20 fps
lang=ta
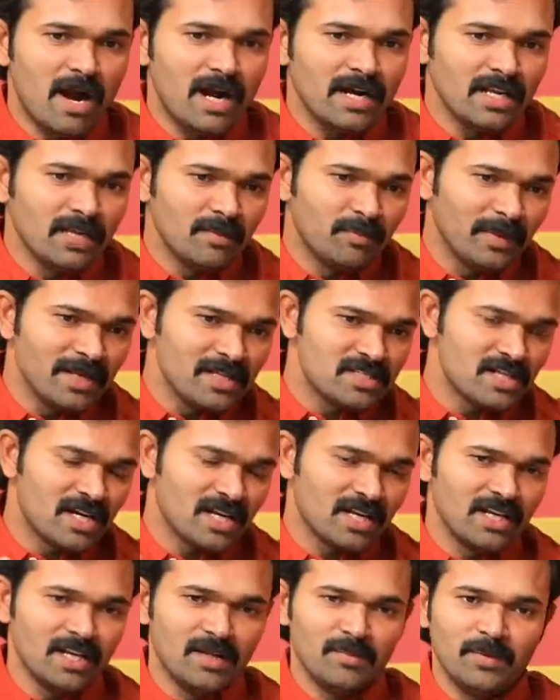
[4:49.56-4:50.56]
மாநில
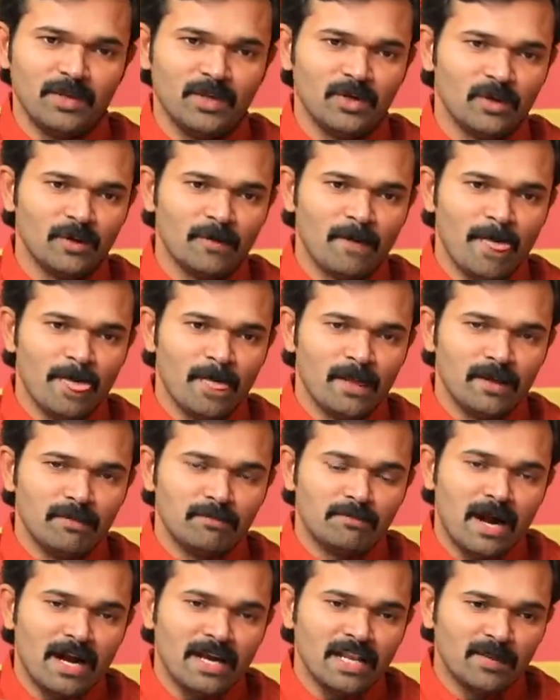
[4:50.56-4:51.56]
பேச்சாளர்கள் நம்பியோ
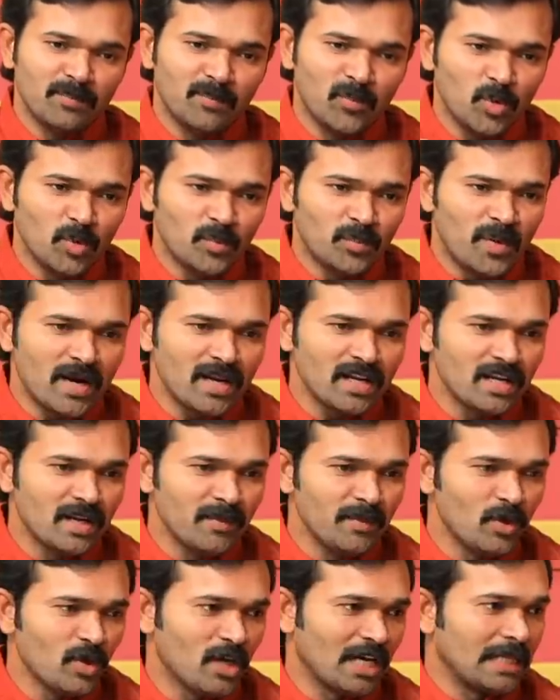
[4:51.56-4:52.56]
மாநில பொறுப்பாளர்கள்
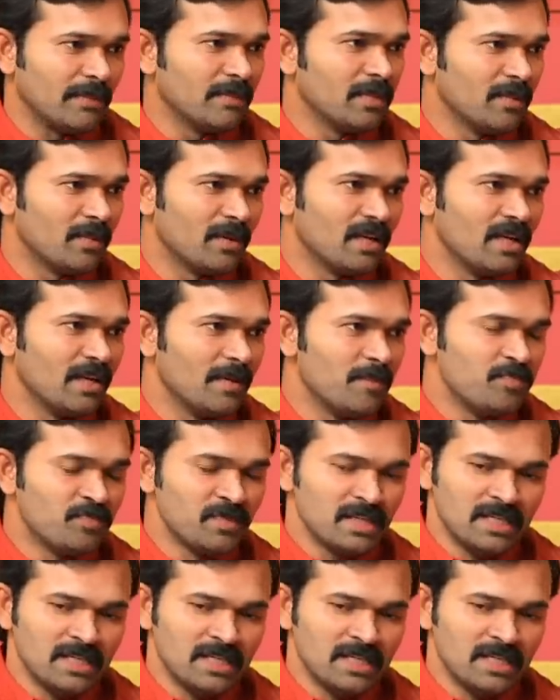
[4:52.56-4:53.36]
நம்பியோ கட்டமைக்கப்படலை